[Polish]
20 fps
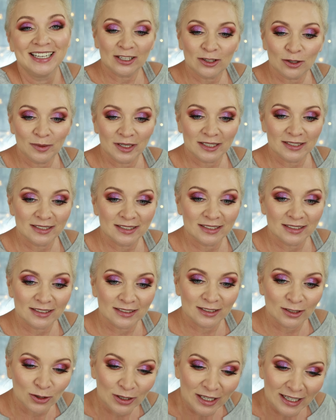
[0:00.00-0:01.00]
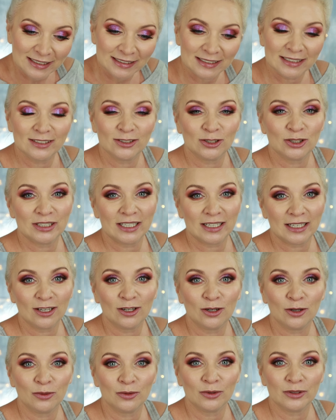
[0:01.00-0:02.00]
Natomiast, no ja chcę coś
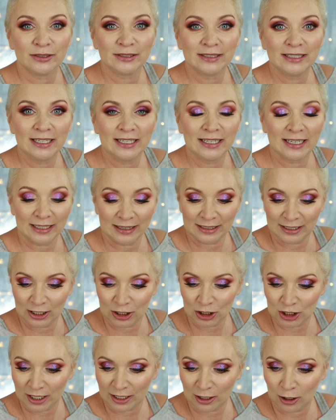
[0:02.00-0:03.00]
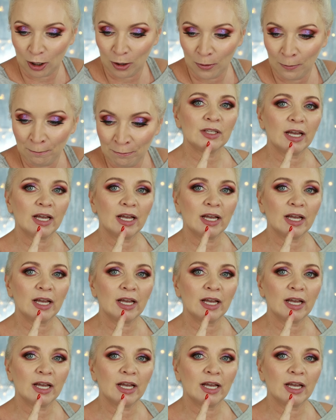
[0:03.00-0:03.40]
takiego e, delikatniejszego.